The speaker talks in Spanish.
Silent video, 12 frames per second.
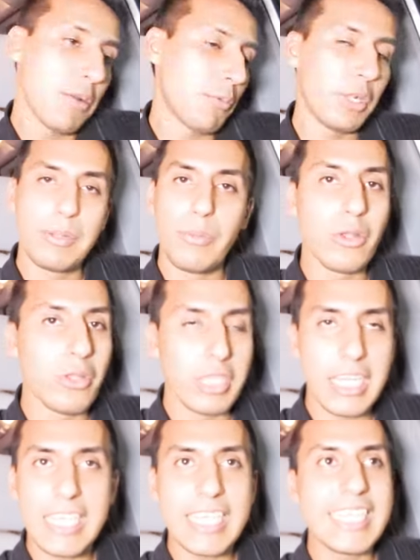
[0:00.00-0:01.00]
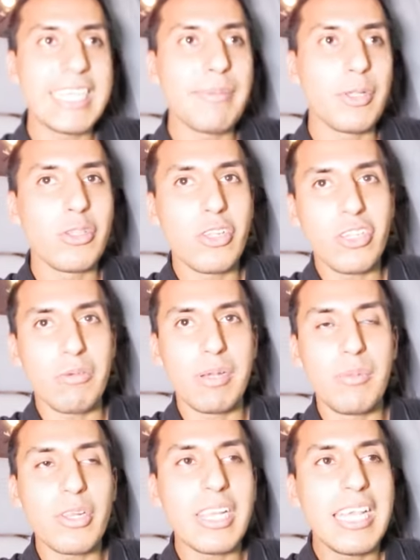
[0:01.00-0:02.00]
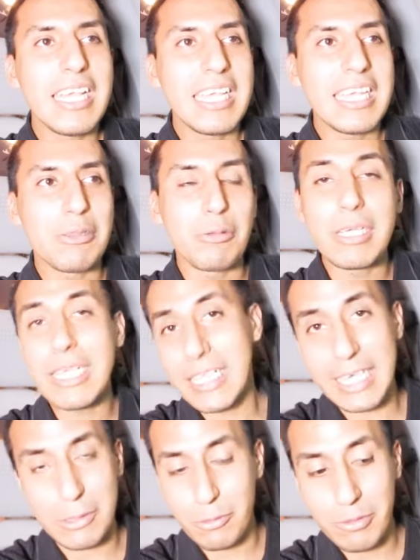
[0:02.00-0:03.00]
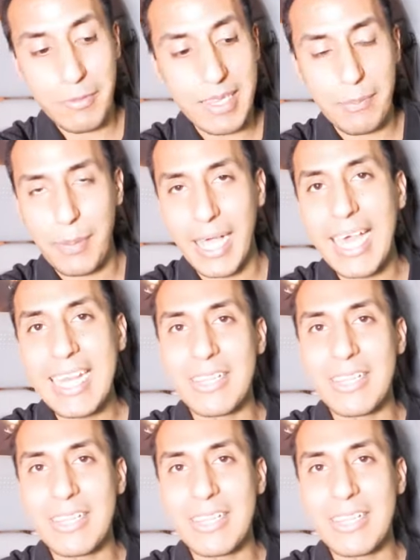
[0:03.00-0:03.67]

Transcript: pues ni modo, 10, 15 minutos comimos y tú dijiste que tú ibas a pagar,